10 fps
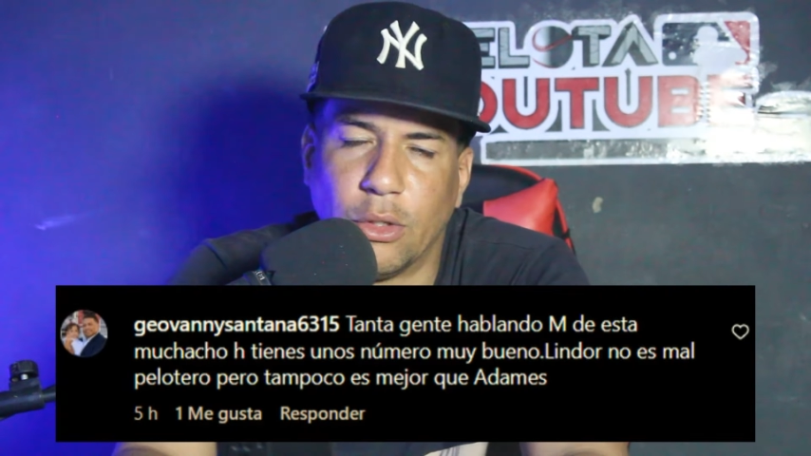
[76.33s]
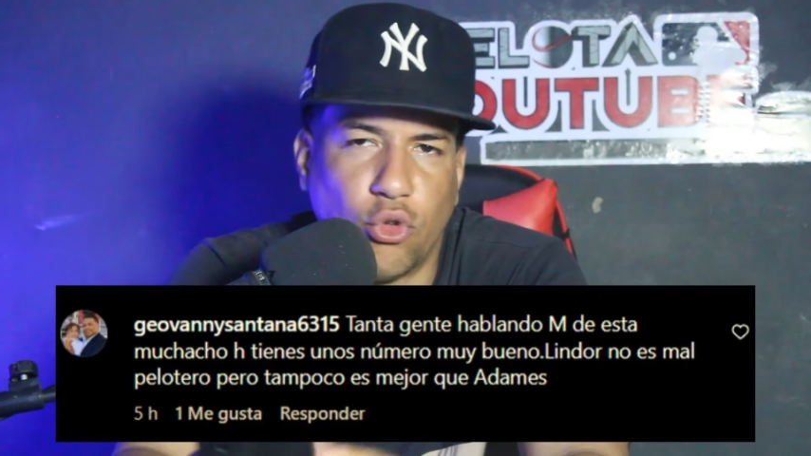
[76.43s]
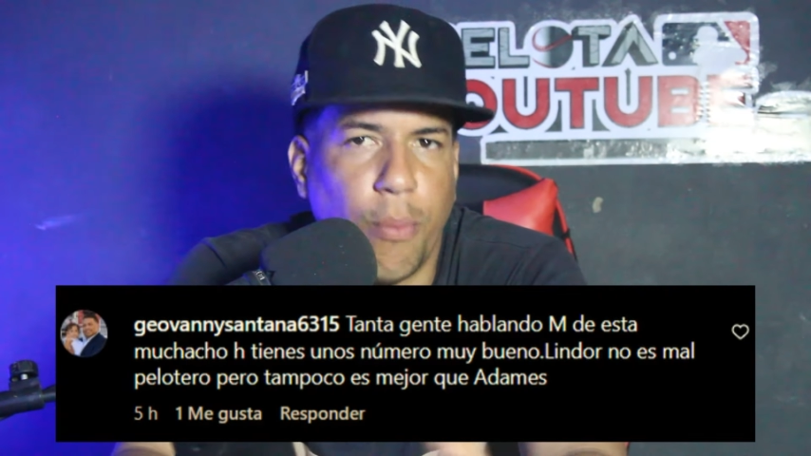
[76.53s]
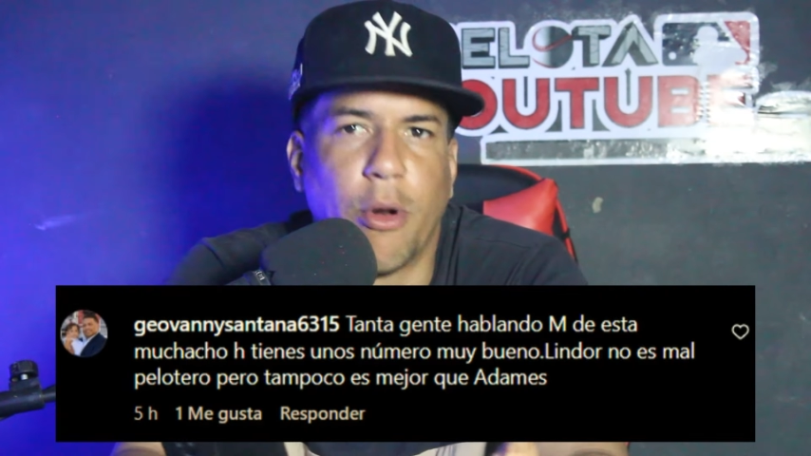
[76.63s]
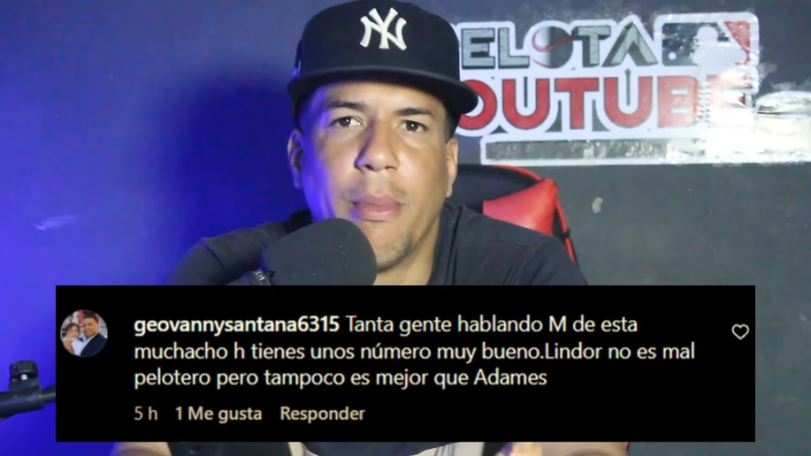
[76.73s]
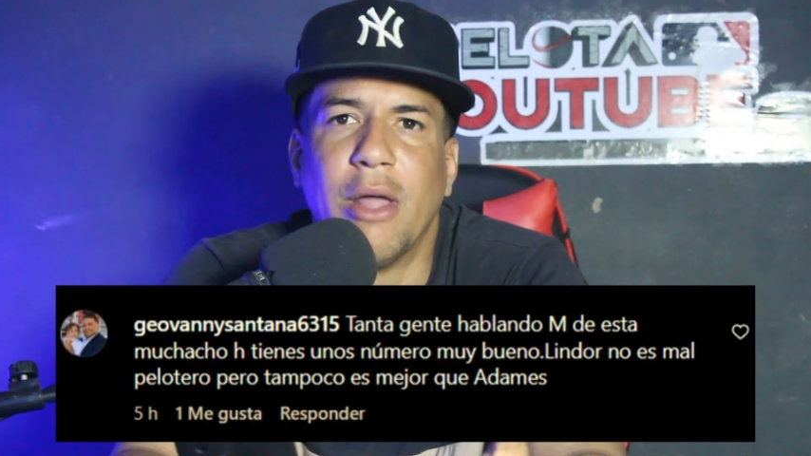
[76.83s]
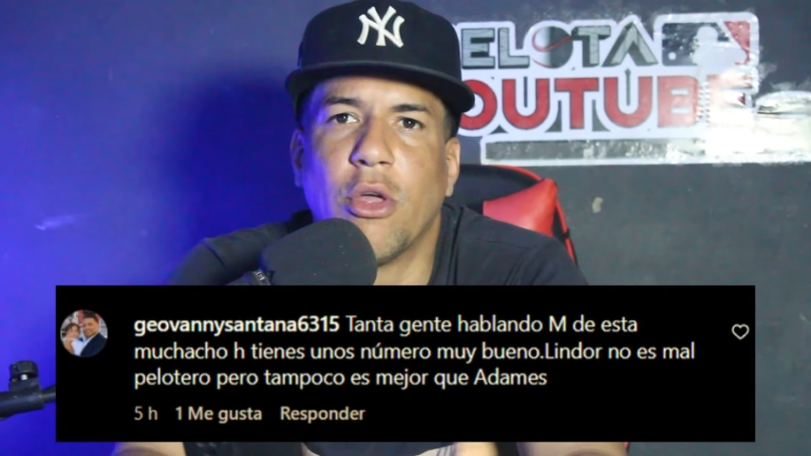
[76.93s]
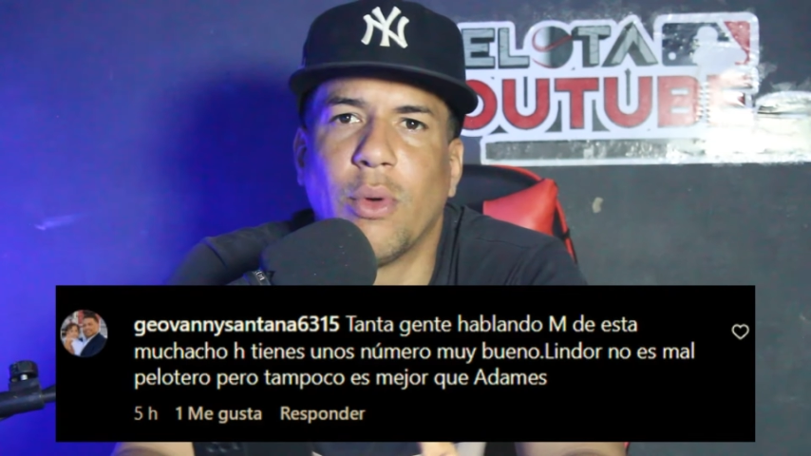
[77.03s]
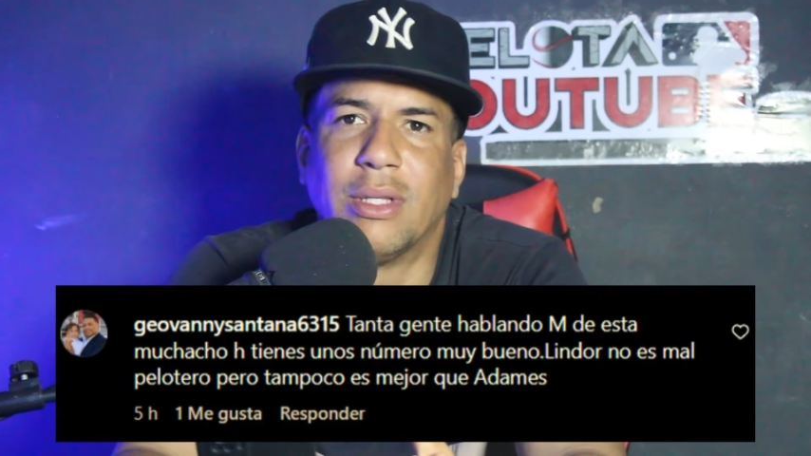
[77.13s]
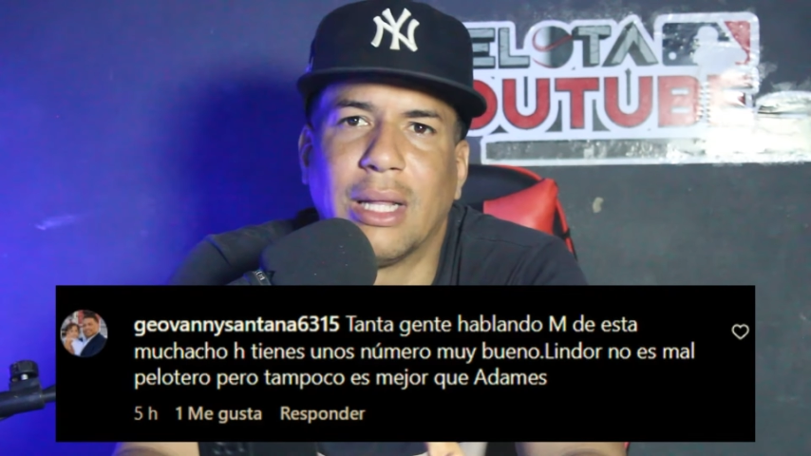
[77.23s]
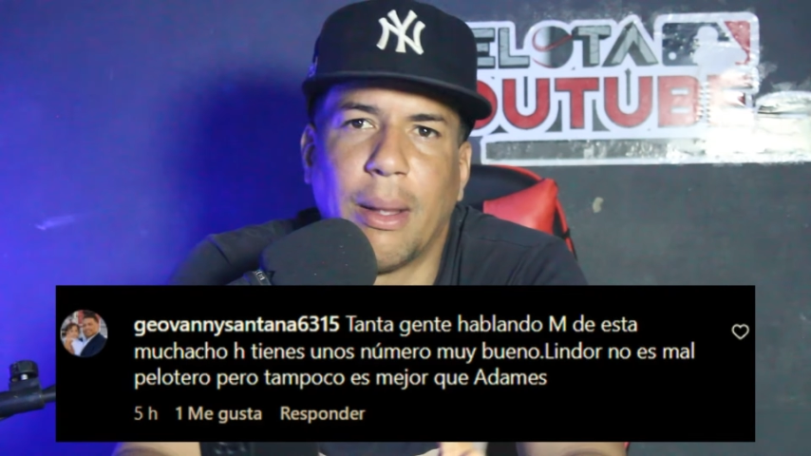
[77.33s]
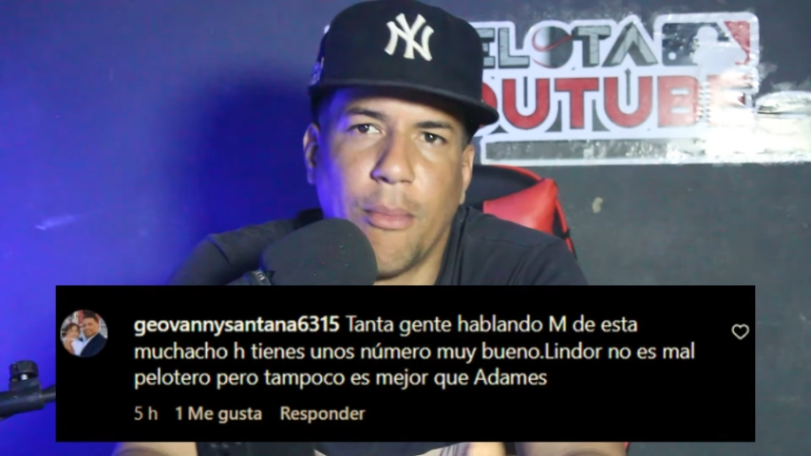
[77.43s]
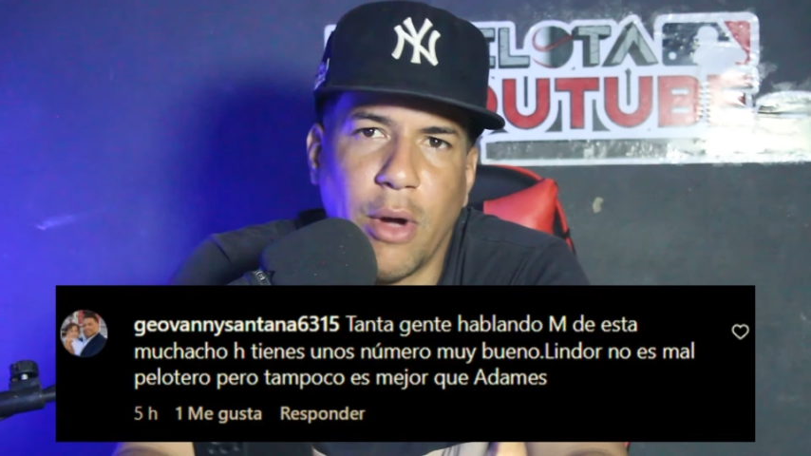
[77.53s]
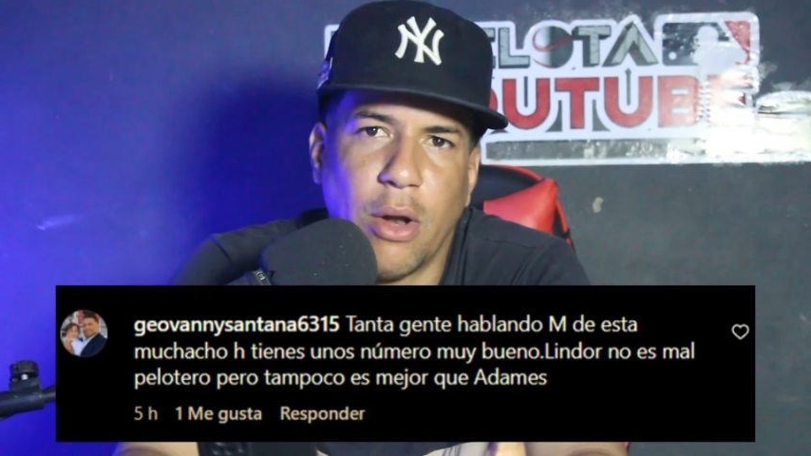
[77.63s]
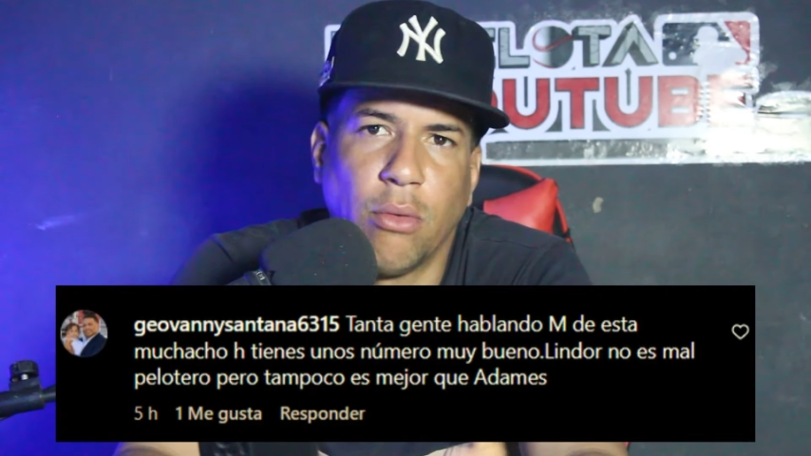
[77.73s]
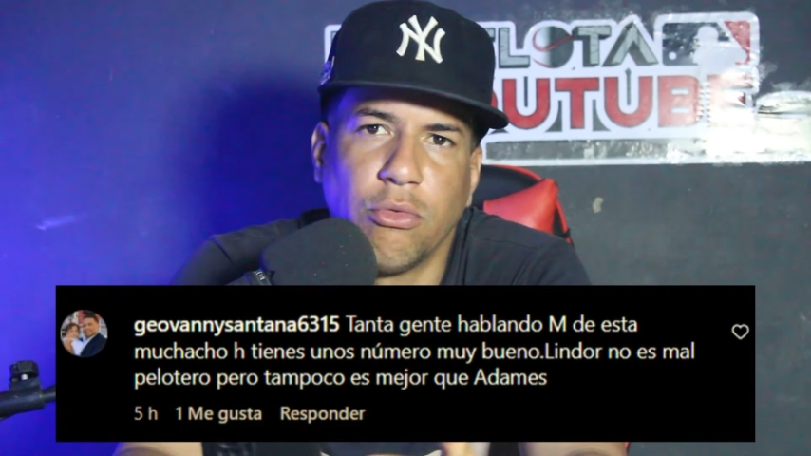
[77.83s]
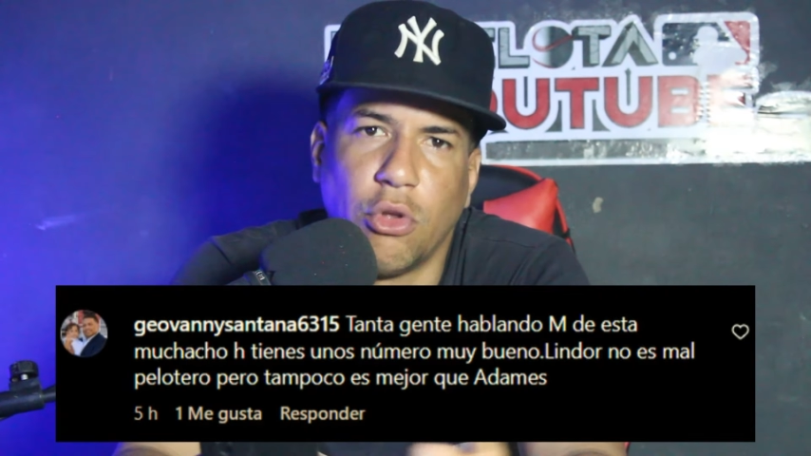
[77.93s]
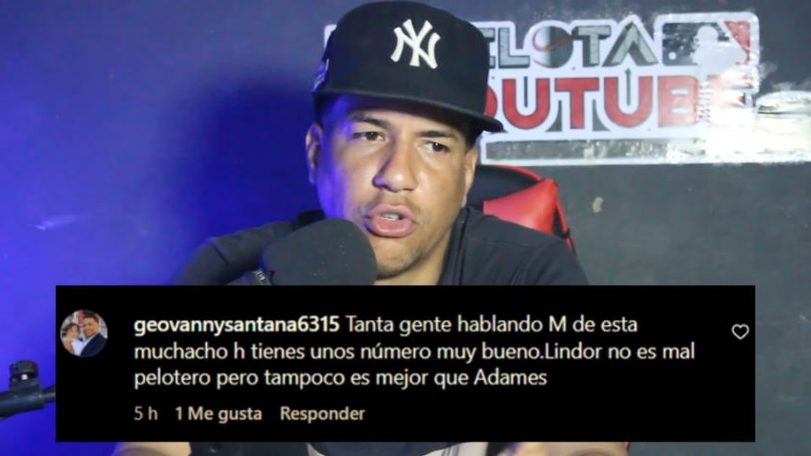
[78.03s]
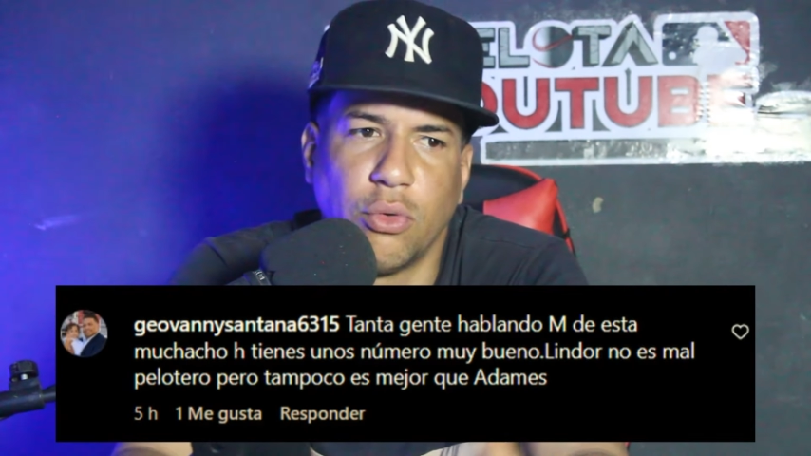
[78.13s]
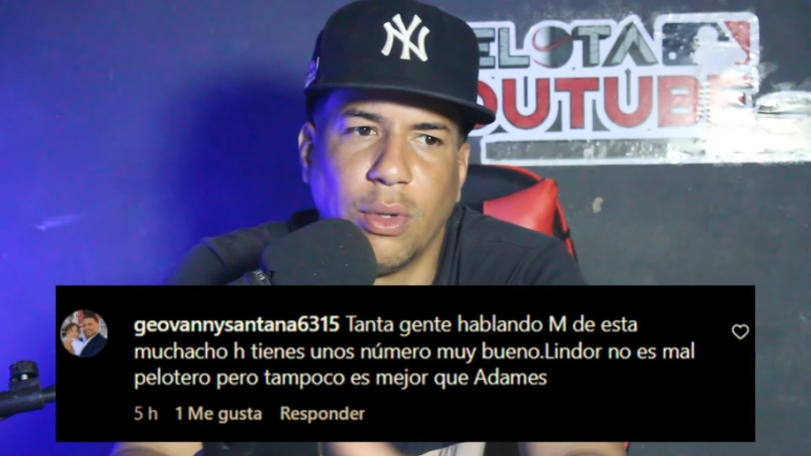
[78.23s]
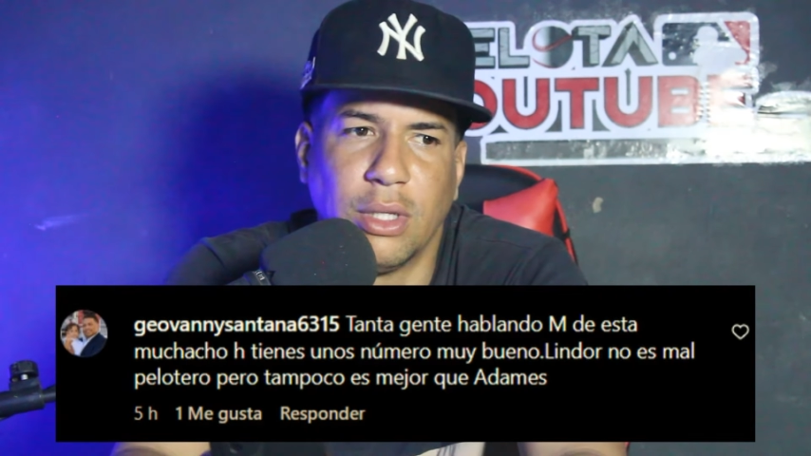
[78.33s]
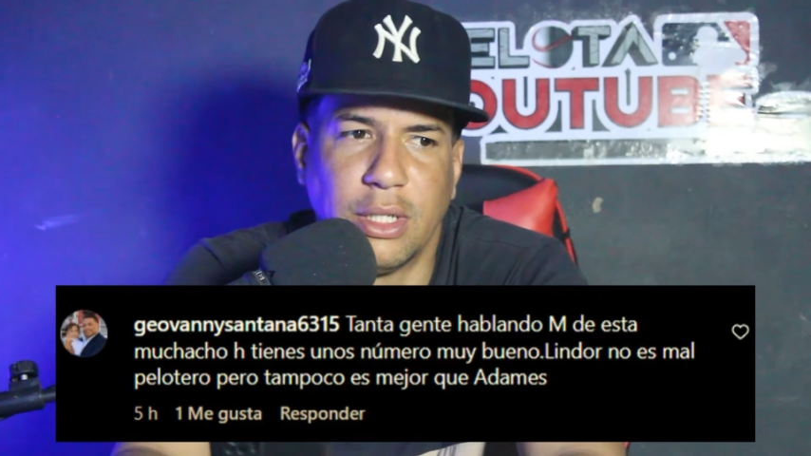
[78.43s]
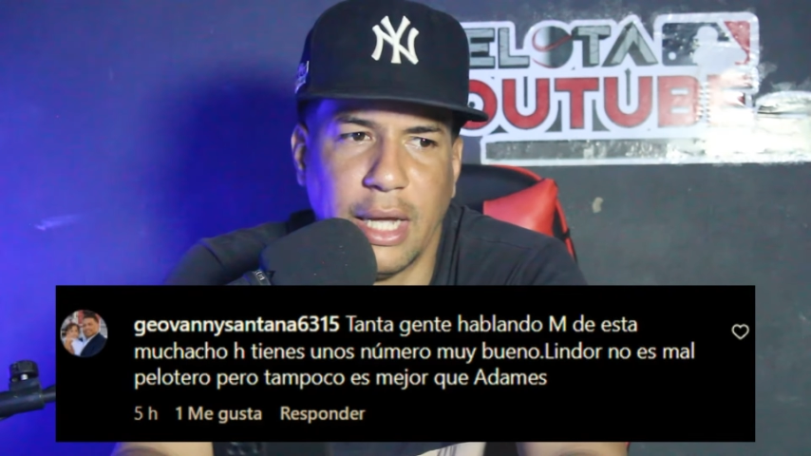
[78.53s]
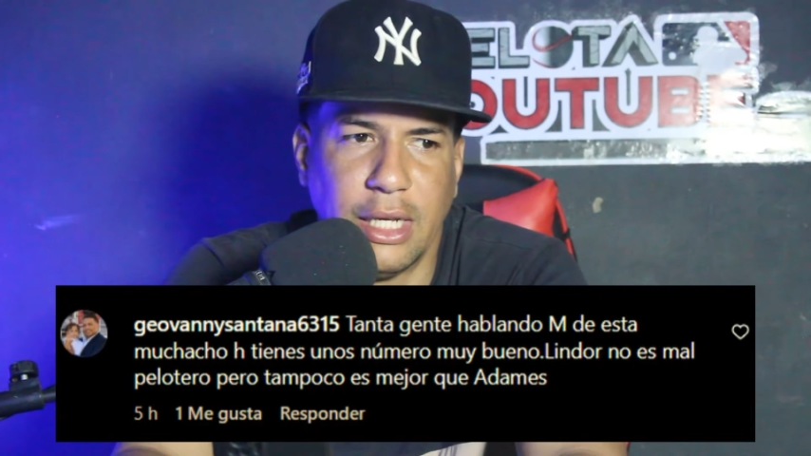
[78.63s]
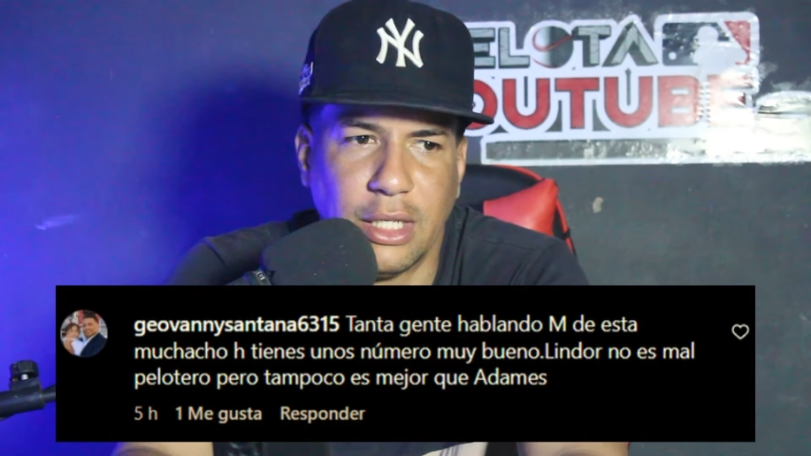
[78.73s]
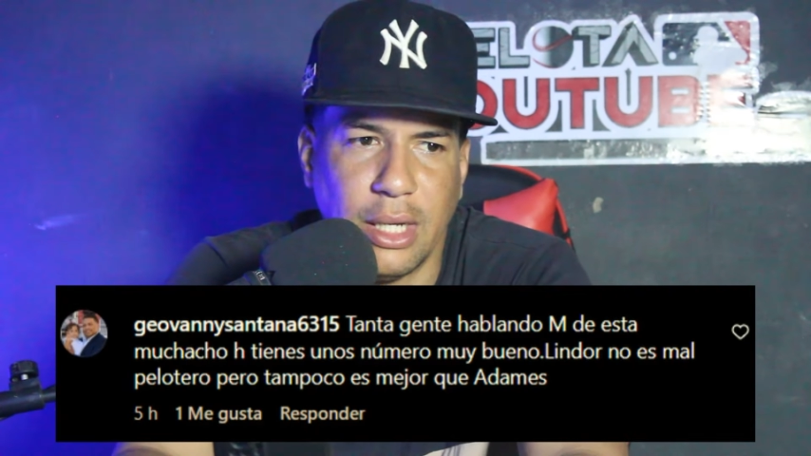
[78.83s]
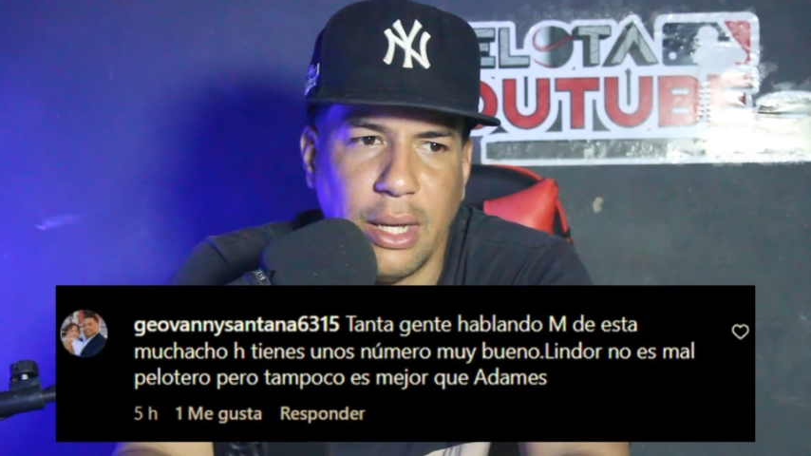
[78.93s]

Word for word: su promedio no está tan bueno, 2.56,